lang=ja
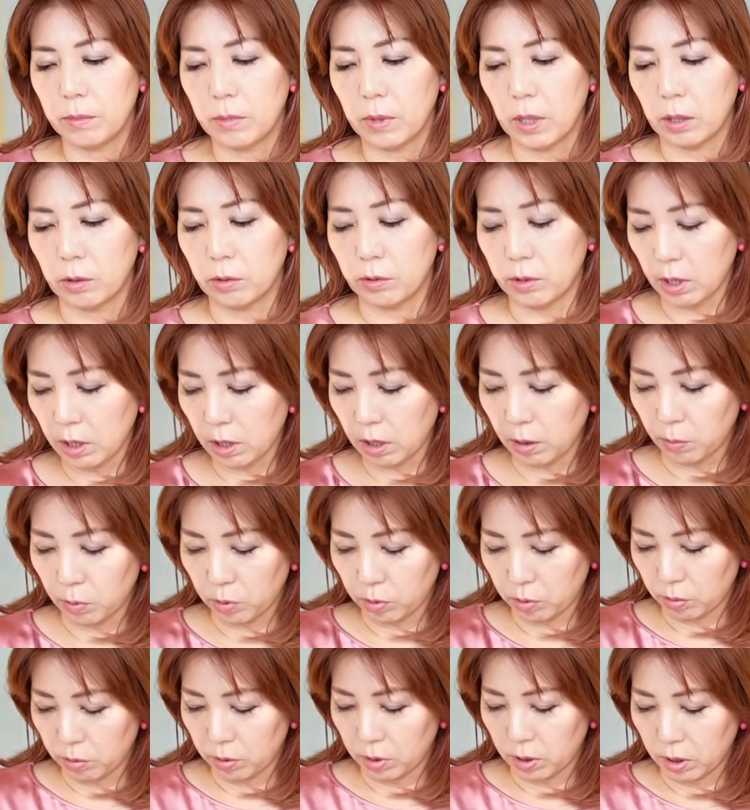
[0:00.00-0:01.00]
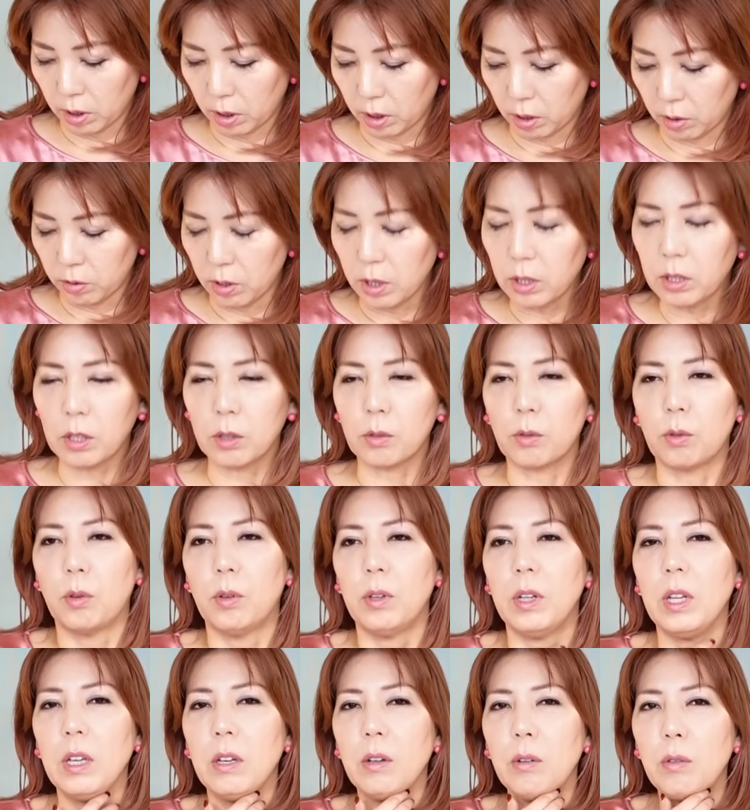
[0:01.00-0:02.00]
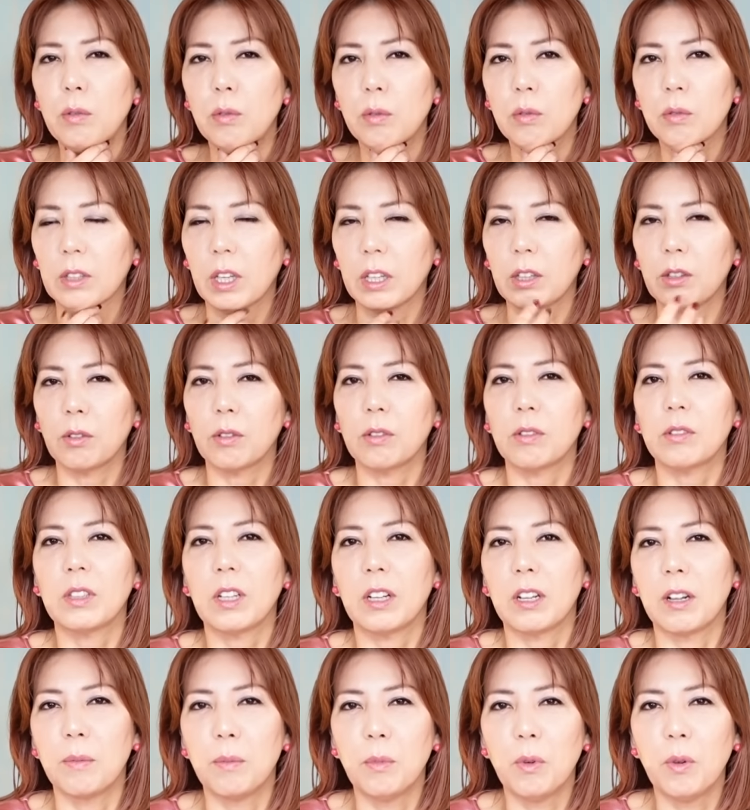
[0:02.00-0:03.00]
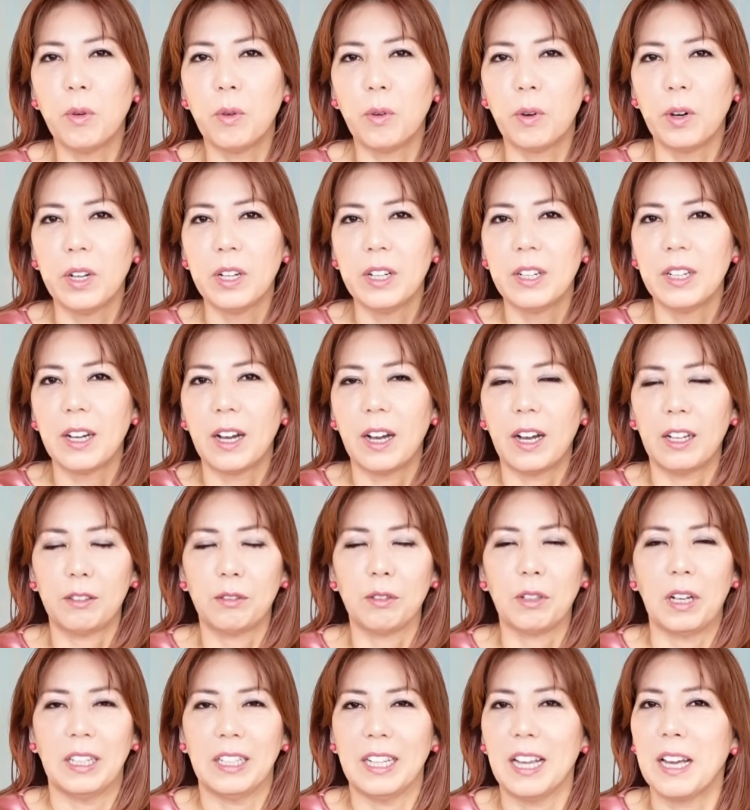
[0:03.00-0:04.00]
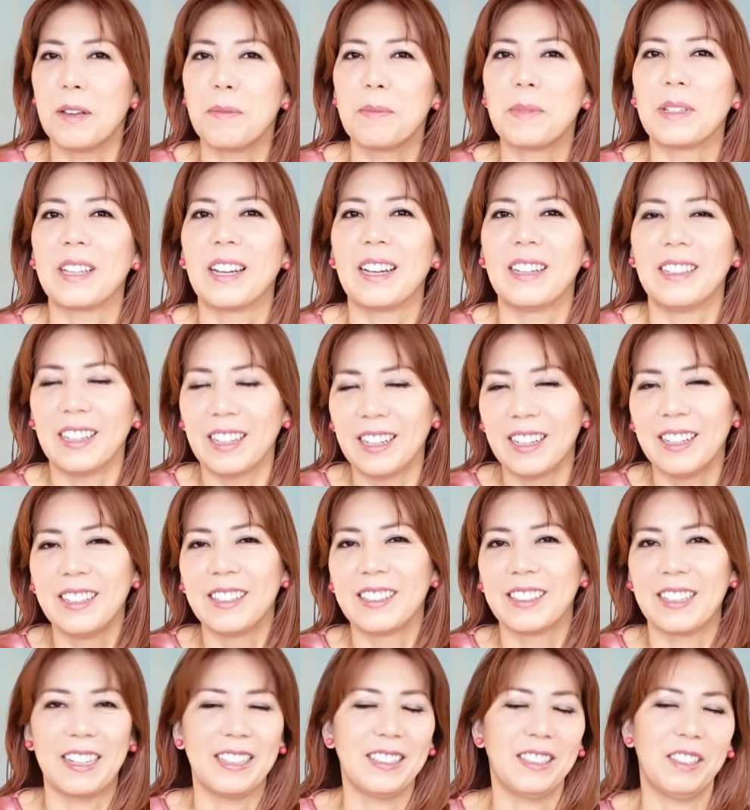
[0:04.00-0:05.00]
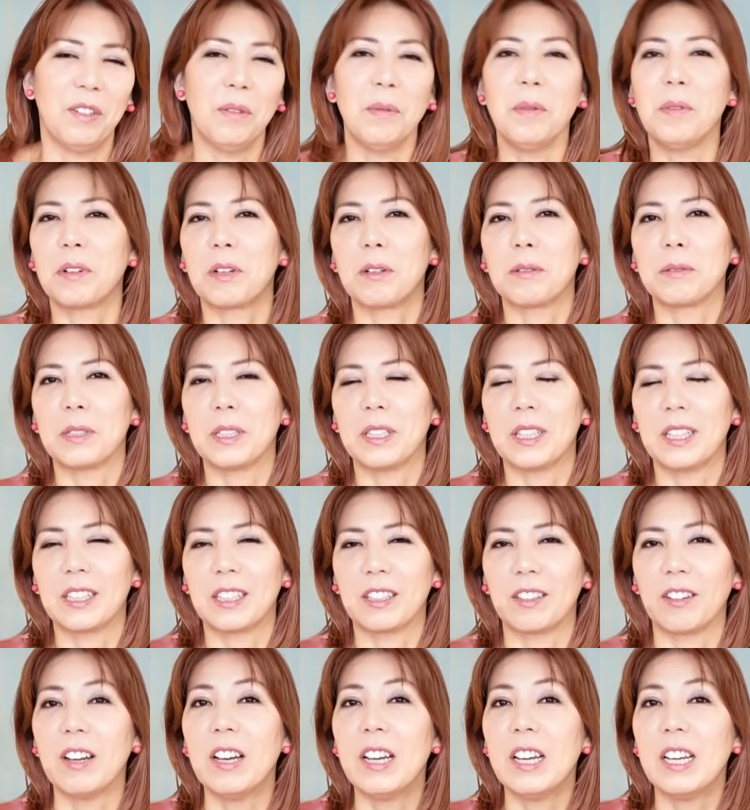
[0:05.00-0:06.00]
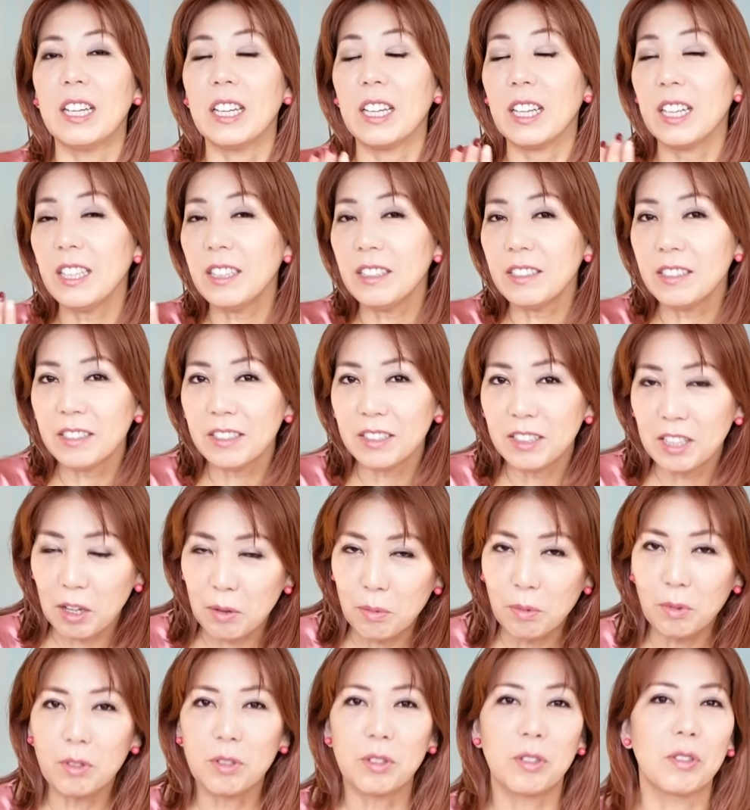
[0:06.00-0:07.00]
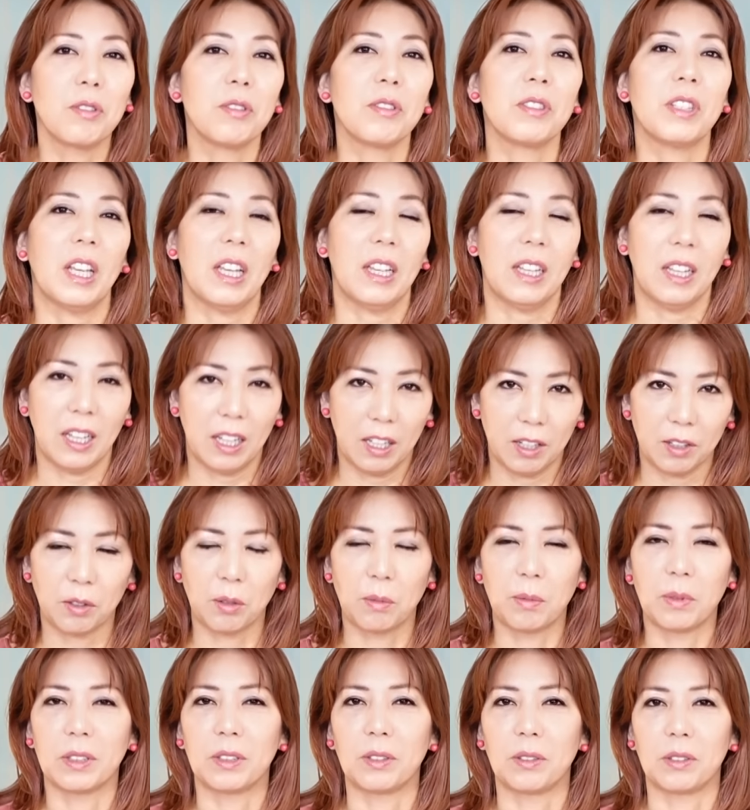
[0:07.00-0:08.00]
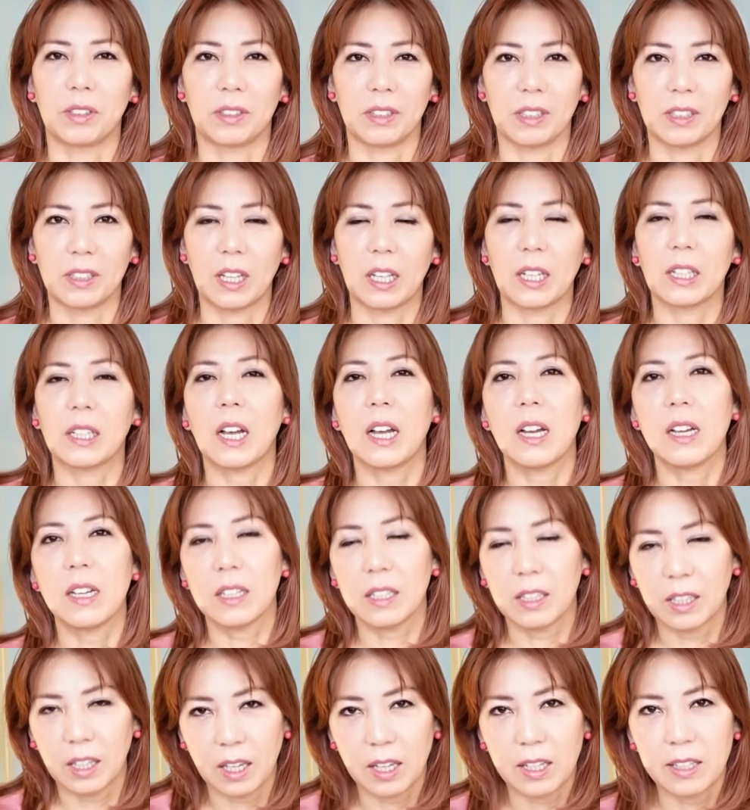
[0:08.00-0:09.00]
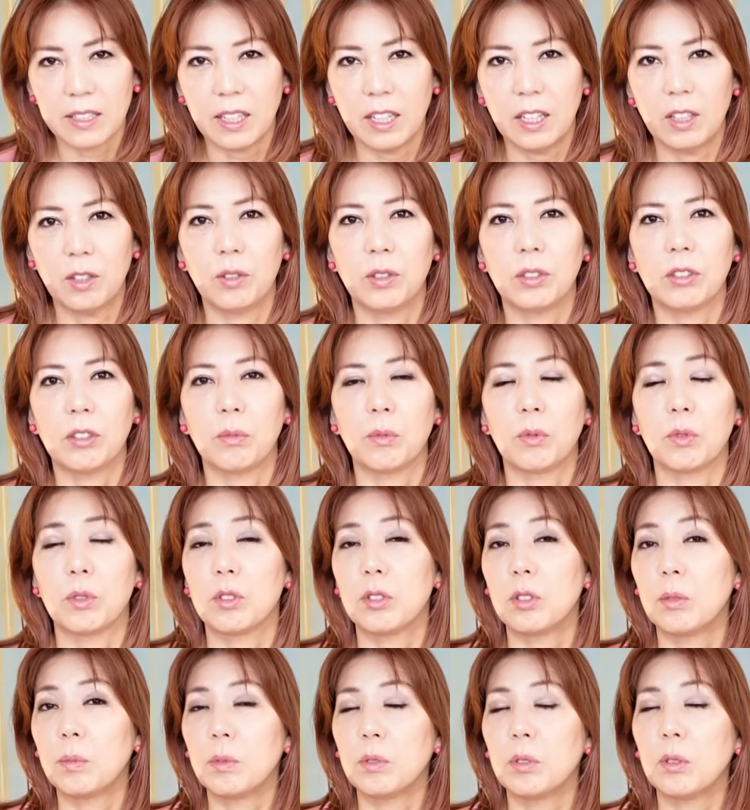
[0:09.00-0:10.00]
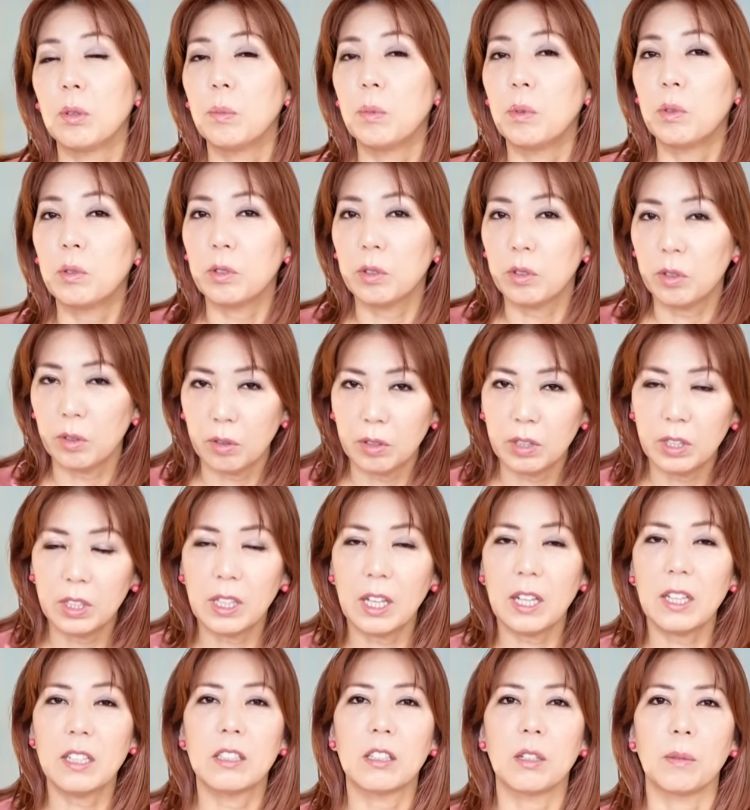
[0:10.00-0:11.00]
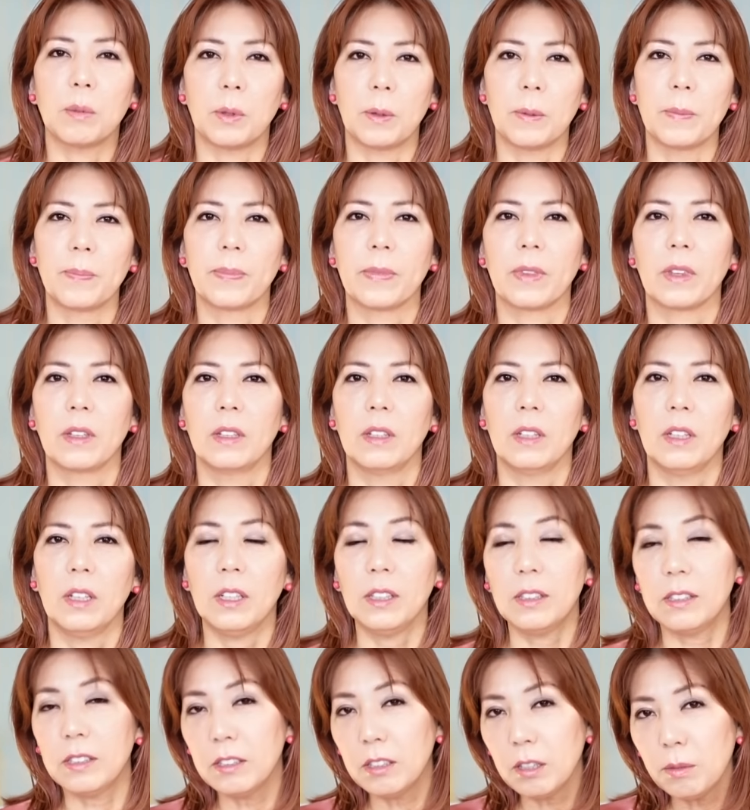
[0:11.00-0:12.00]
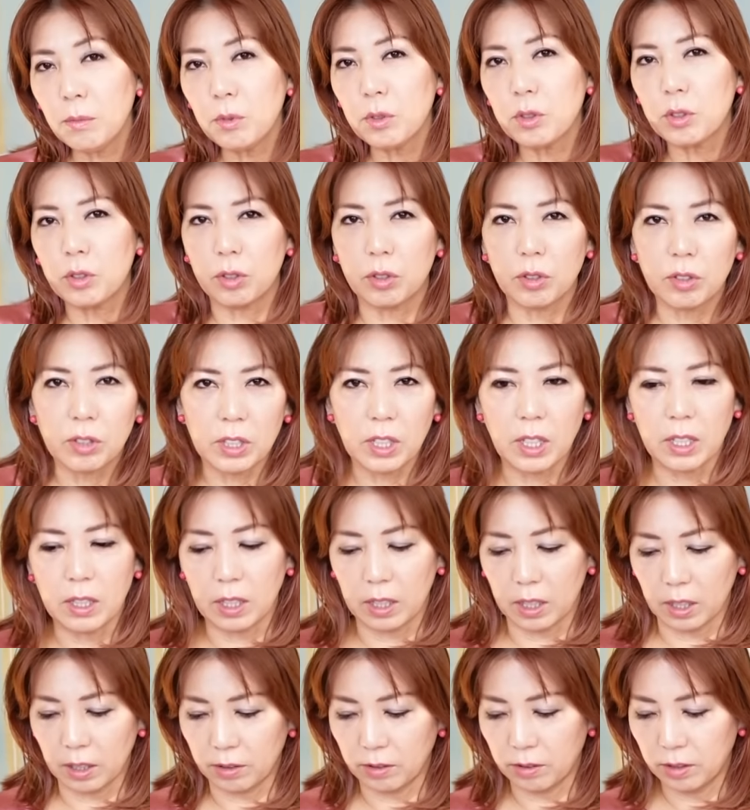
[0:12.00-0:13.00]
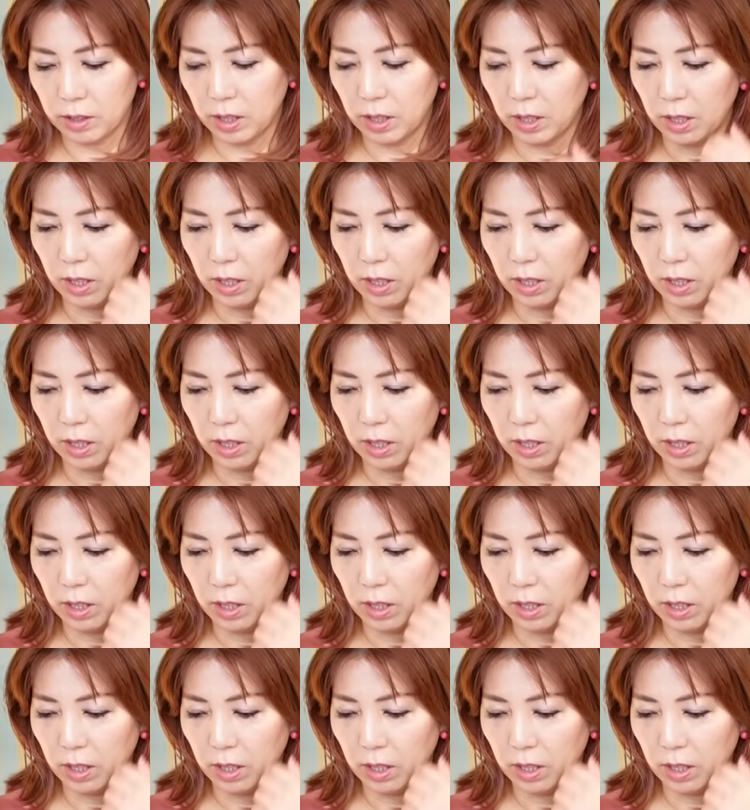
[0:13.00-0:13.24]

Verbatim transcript: あのさっきもそうでしたけどなんかこれを受け取ったらもう後がないみたいな感じで思うかもしれないけどいつでも修正できると思っておいてください関係性においても自分の目標に対してもいつでも修正できるっ